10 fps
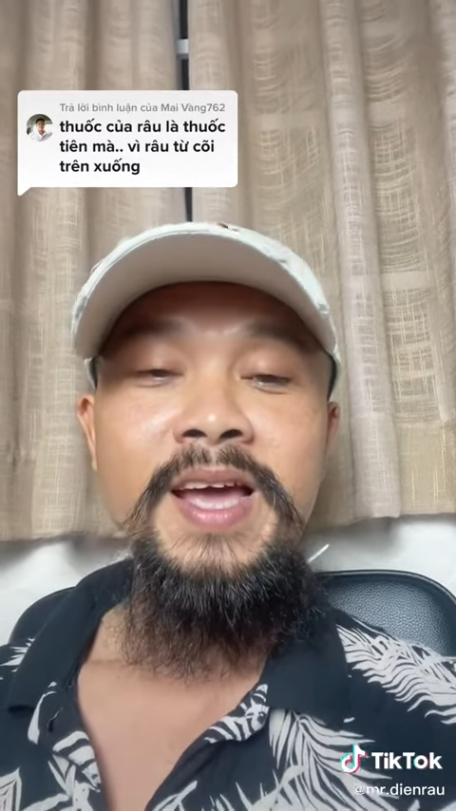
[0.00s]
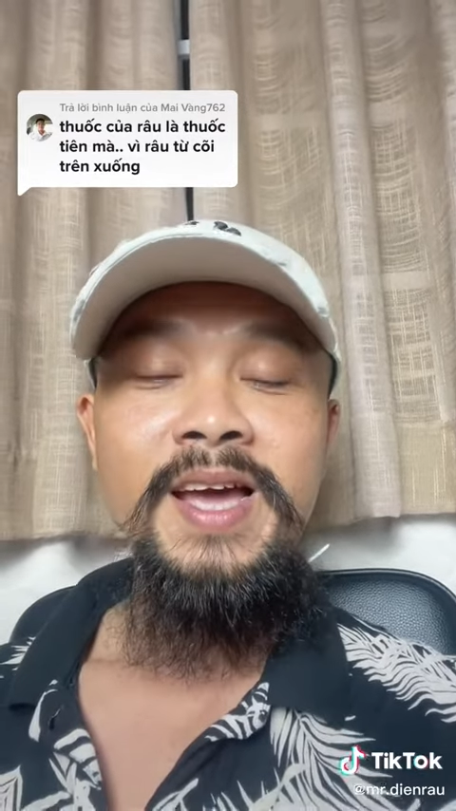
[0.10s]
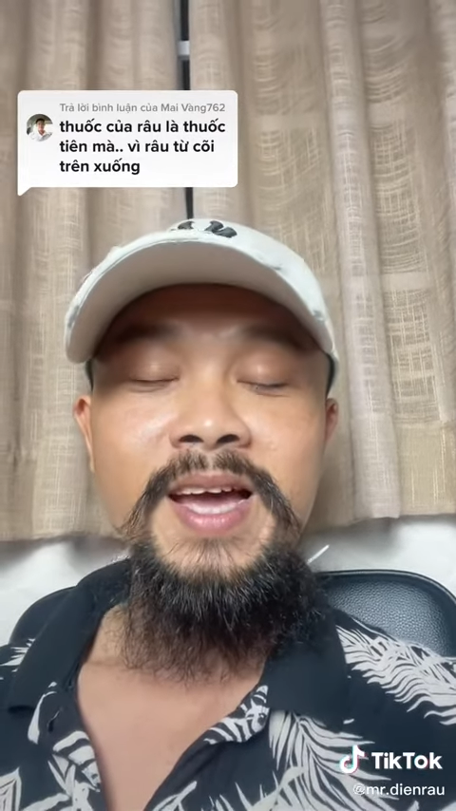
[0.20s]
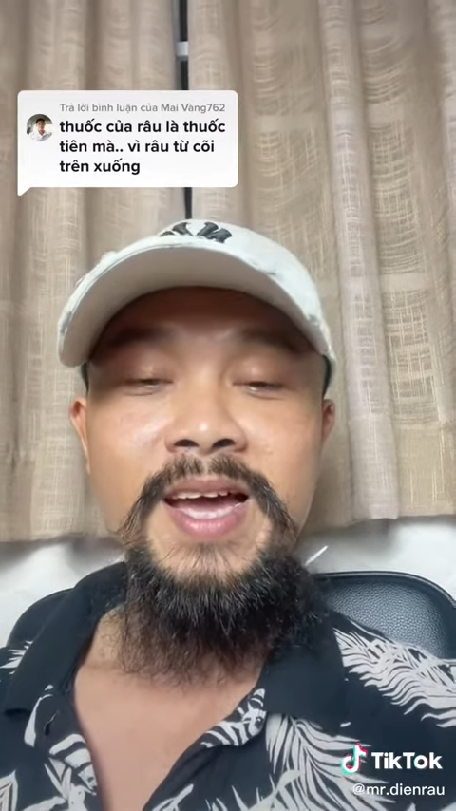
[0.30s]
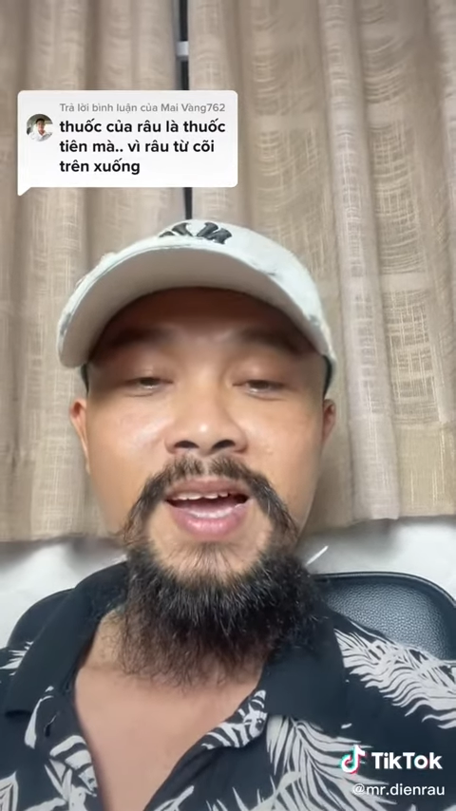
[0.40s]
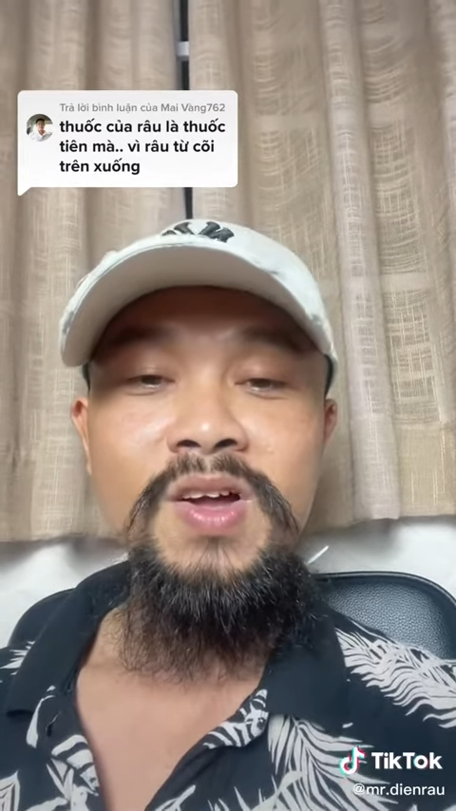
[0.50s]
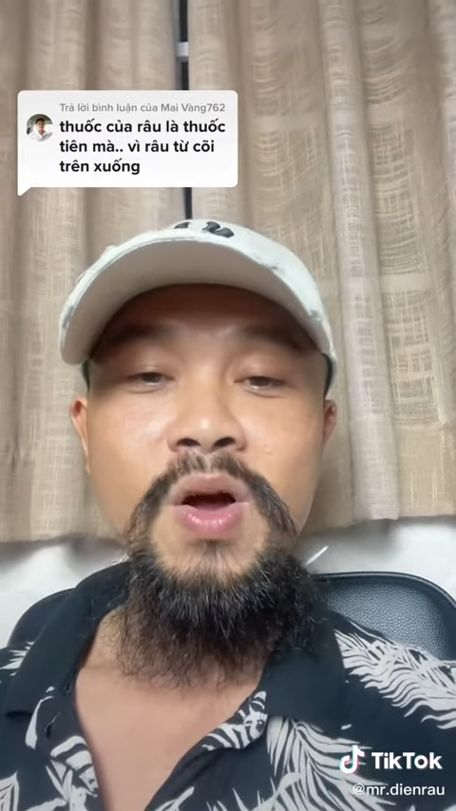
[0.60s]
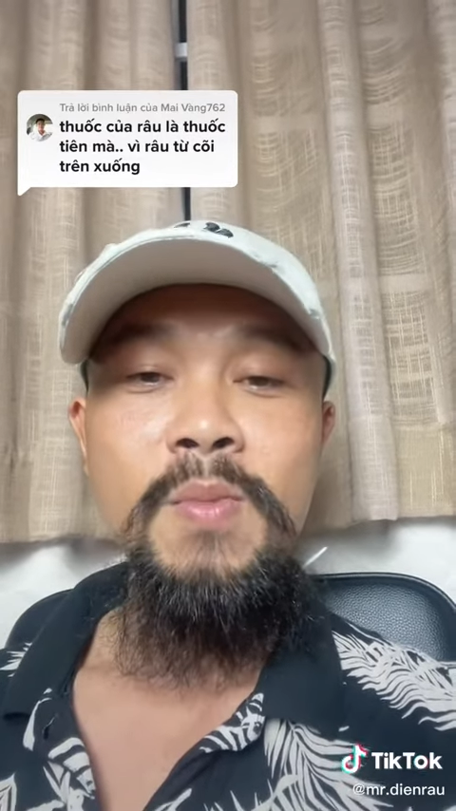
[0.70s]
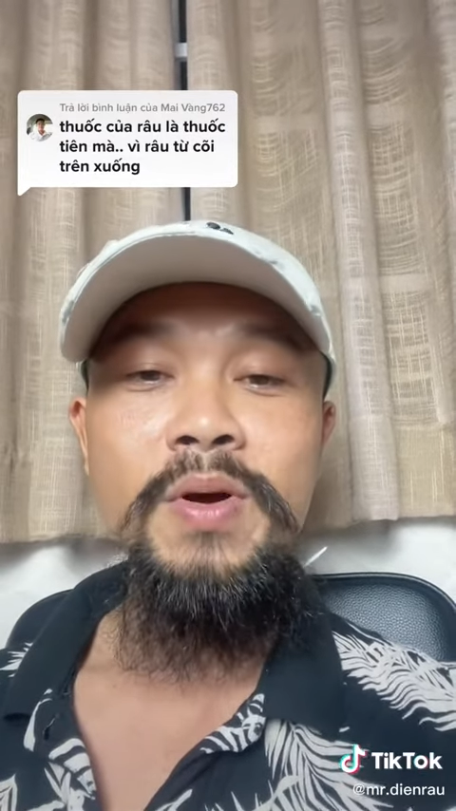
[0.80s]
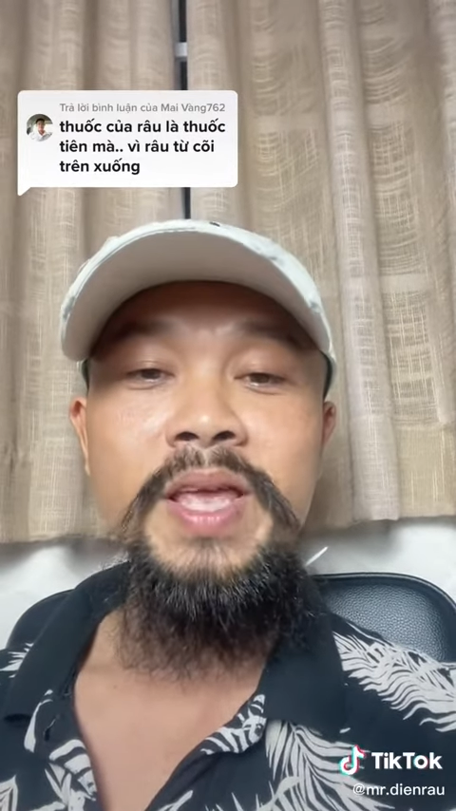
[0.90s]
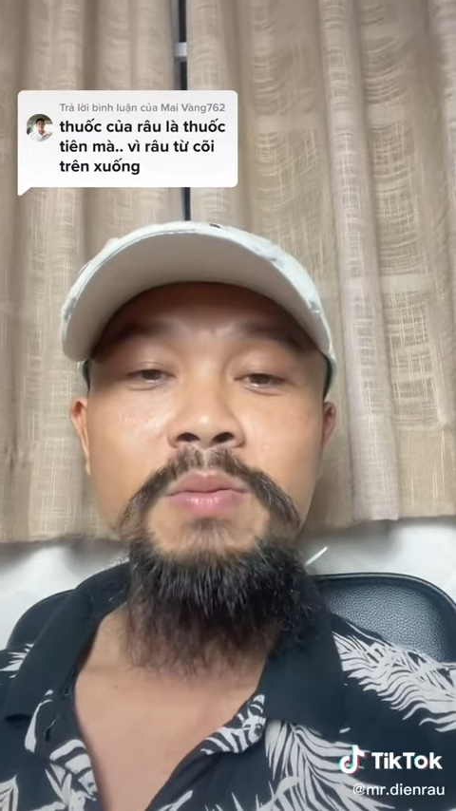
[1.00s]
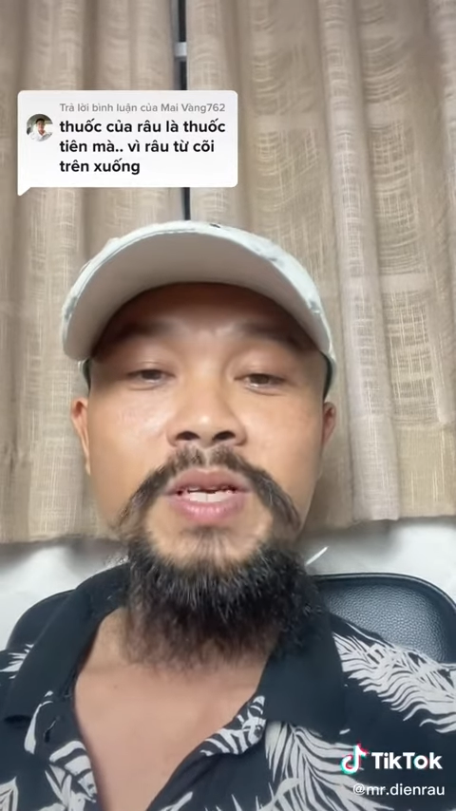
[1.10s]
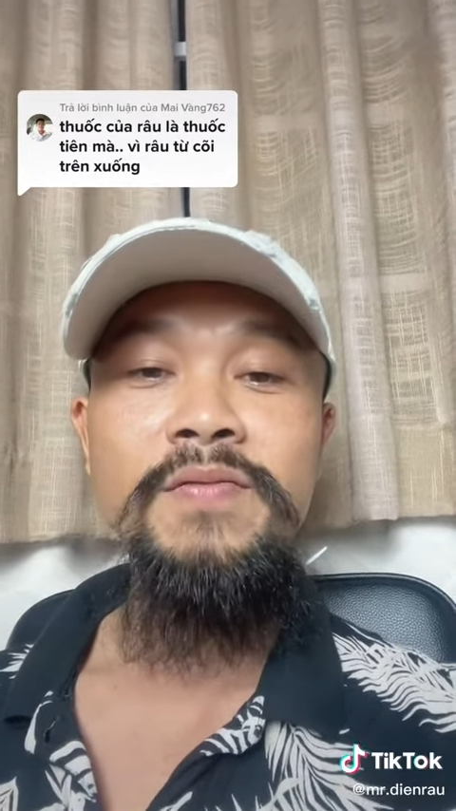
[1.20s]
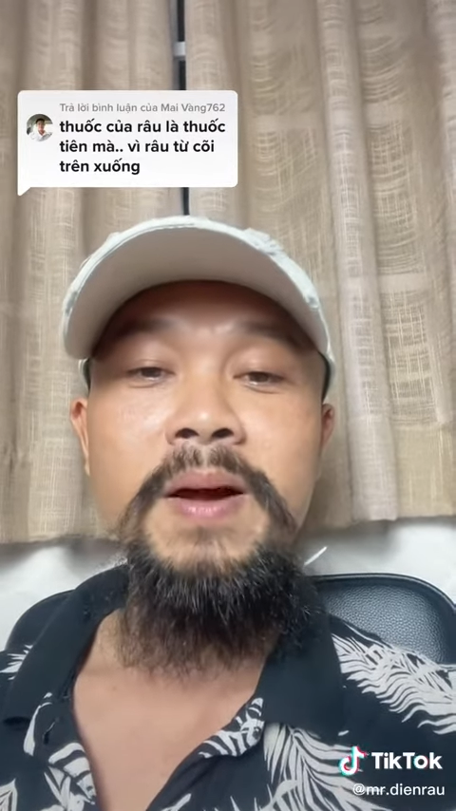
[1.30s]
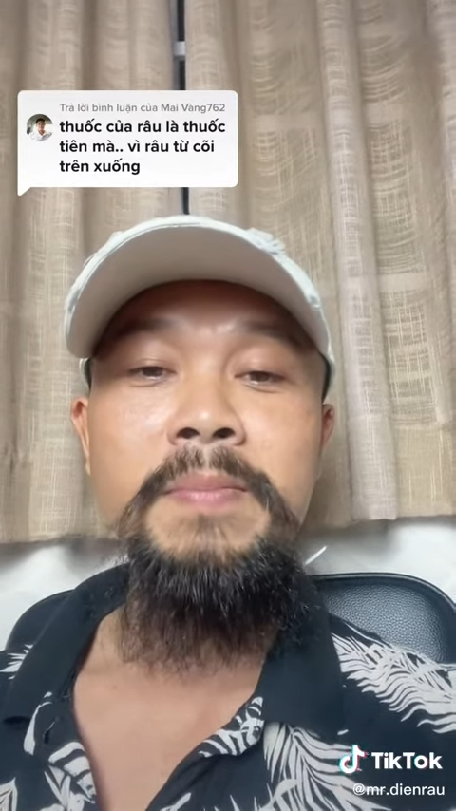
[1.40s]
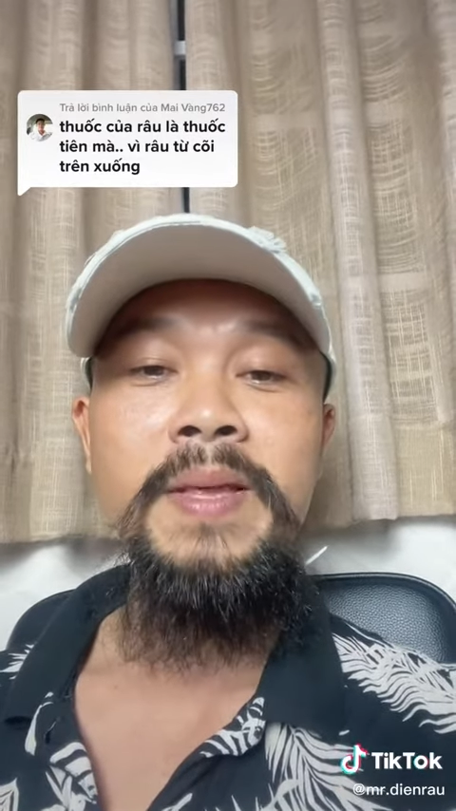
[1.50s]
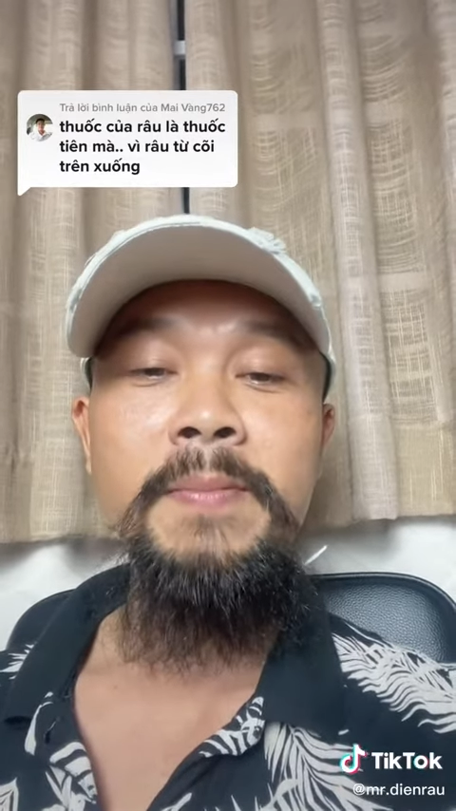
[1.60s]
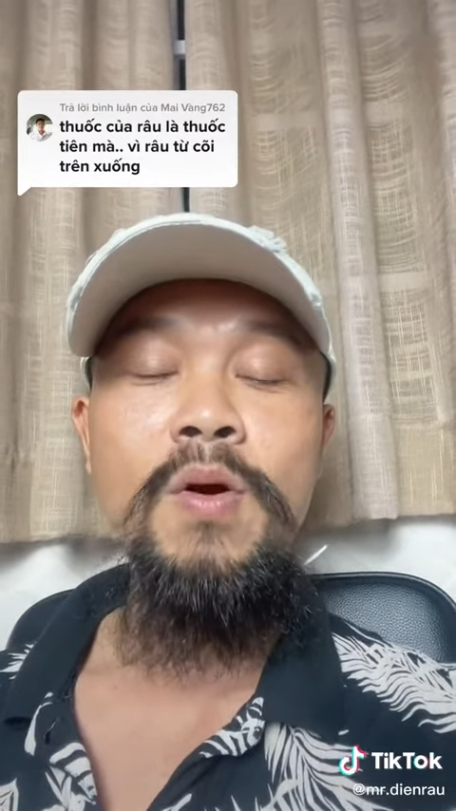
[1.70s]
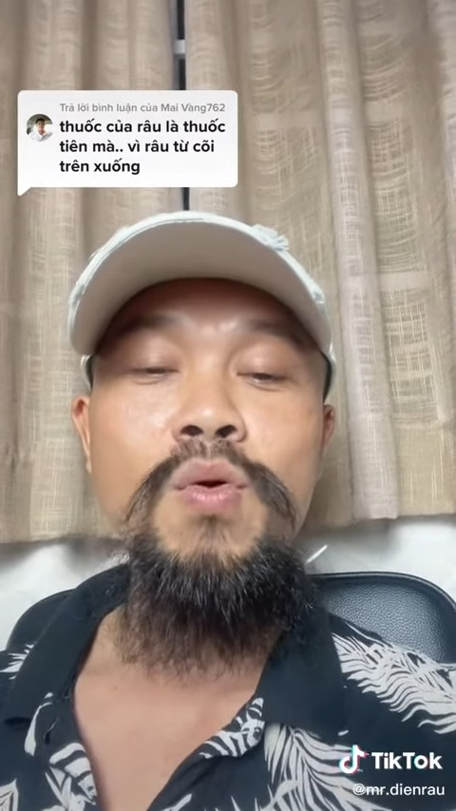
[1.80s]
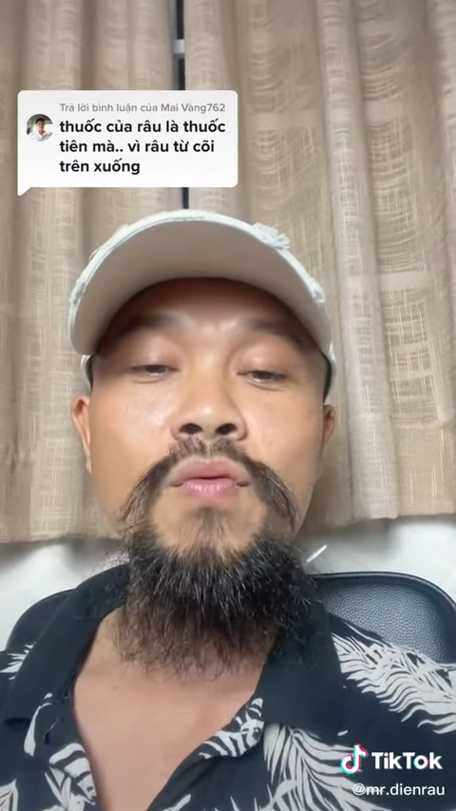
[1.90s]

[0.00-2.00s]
À, còn một cái dòng sản phẩm nhập khẩu của